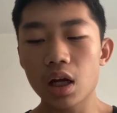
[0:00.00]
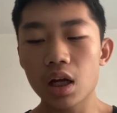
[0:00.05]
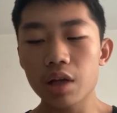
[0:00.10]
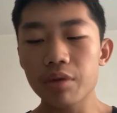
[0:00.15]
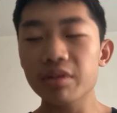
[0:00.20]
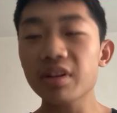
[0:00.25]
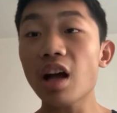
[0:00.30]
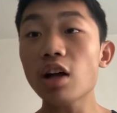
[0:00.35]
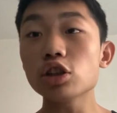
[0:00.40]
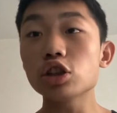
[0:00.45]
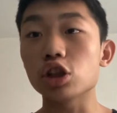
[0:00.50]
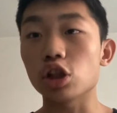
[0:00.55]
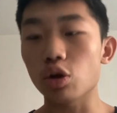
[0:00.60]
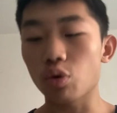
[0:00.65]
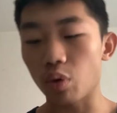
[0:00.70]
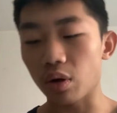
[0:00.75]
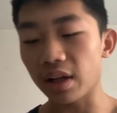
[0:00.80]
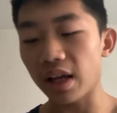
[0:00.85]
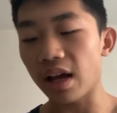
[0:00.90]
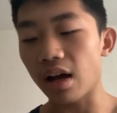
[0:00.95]
因为当时的
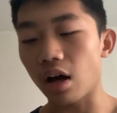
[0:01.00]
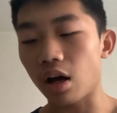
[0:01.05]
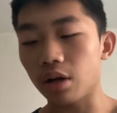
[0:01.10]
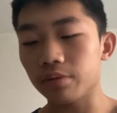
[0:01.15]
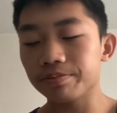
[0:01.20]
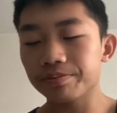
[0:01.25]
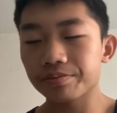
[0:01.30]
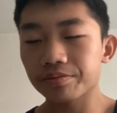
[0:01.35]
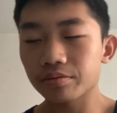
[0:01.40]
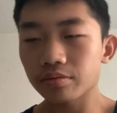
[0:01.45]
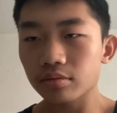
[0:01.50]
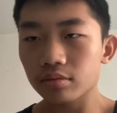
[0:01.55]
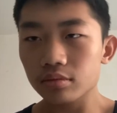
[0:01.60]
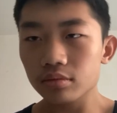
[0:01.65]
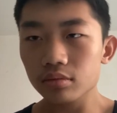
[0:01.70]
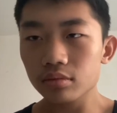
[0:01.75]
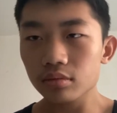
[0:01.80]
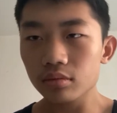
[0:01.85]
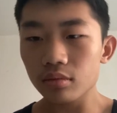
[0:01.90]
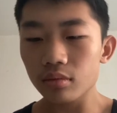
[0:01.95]
国内啊，
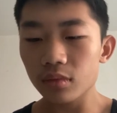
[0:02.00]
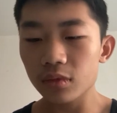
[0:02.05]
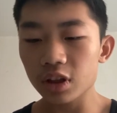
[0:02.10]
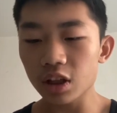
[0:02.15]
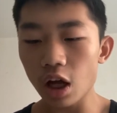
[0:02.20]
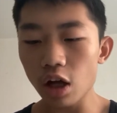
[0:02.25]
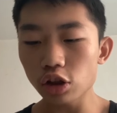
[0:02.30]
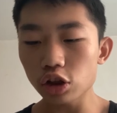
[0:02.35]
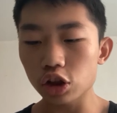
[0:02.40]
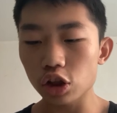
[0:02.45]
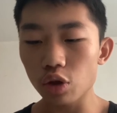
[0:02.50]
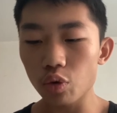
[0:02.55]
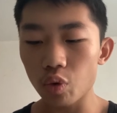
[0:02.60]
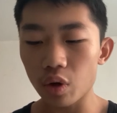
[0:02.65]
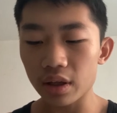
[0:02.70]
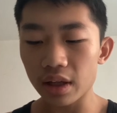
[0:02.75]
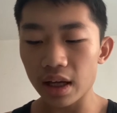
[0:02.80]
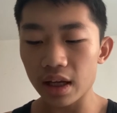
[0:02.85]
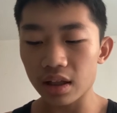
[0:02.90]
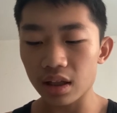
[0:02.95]
当时的
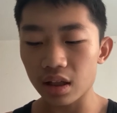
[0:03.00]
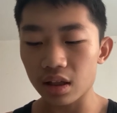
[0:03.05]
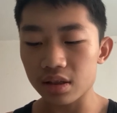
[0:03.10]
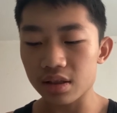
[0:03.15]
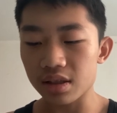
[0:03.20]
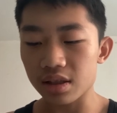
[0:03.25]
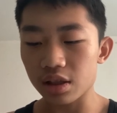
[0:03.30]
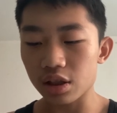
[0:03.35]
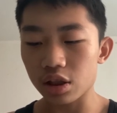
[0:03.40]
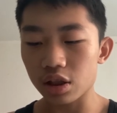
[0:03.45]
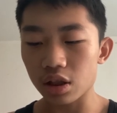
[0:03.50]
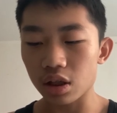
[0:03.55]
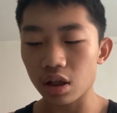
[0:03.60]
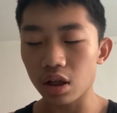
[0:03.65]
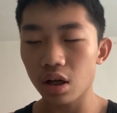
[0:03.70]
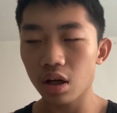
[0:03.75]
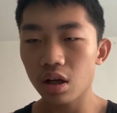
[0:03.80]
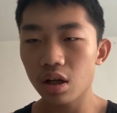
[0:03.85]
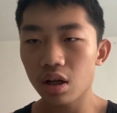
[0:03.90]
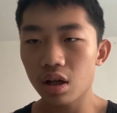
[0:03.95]
国内呢，其
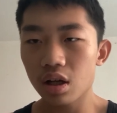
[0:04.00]
实